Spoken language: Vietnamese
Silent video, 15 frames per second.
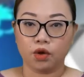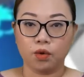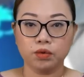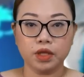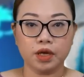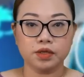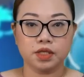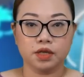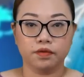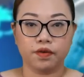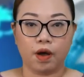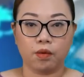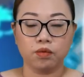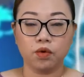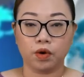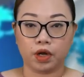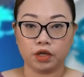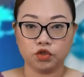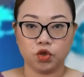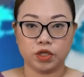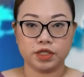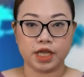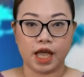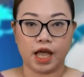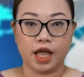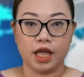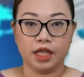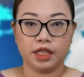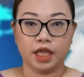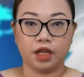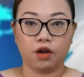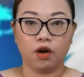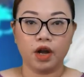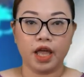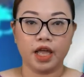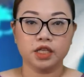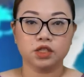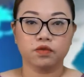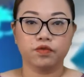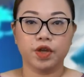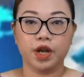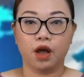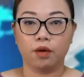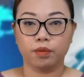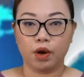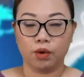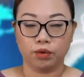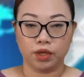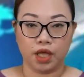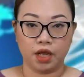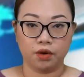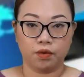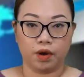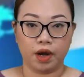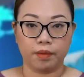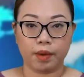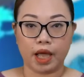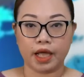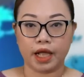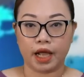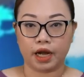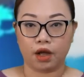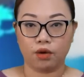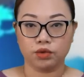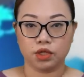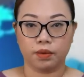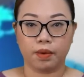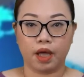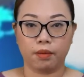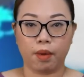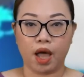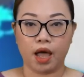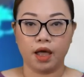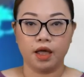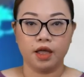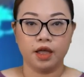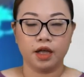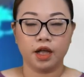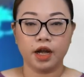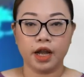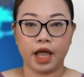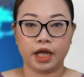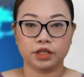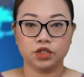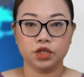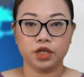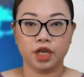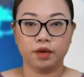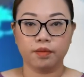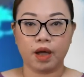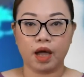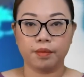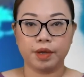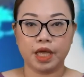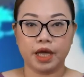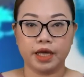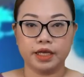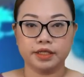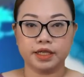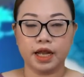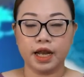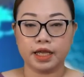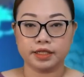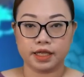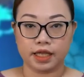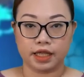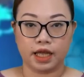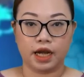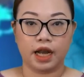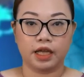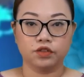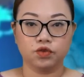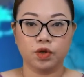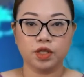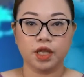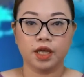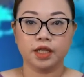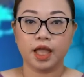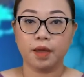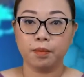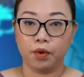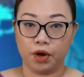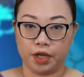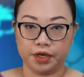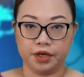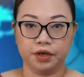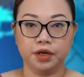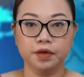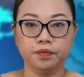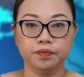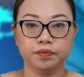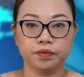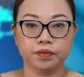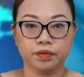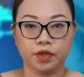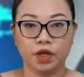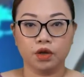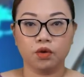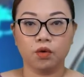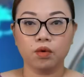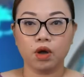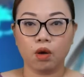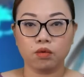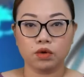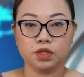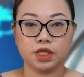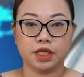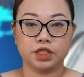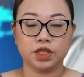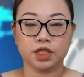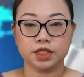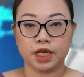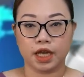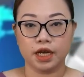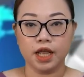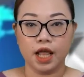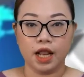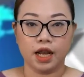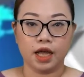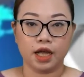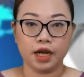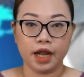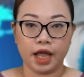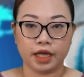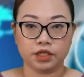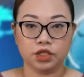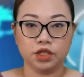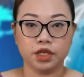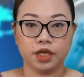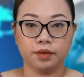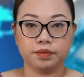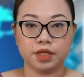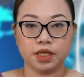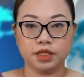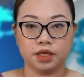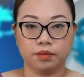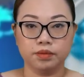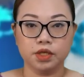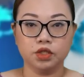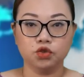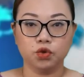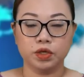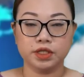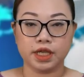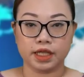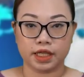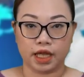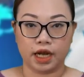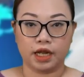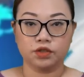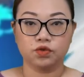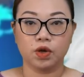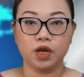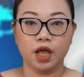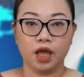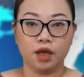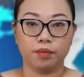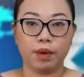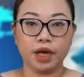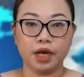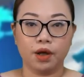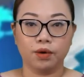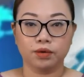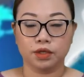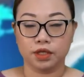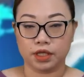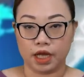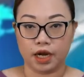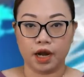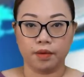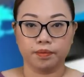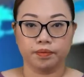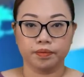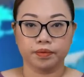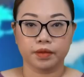Cũng theo dự phóng của các chuyên gia thì có lẽ trong phiên họp đầu tiên của năm 2023, ngân hàng chữ kim ABA sẽ lại gia tăng lãi suất thêm một lần nữa – nhưng cũng không có gì chắc chắn là ngân hàng chữ kim sẽ chấm dứt chuỗi gia tăng lãi suất bắt đầu từ tháng 5.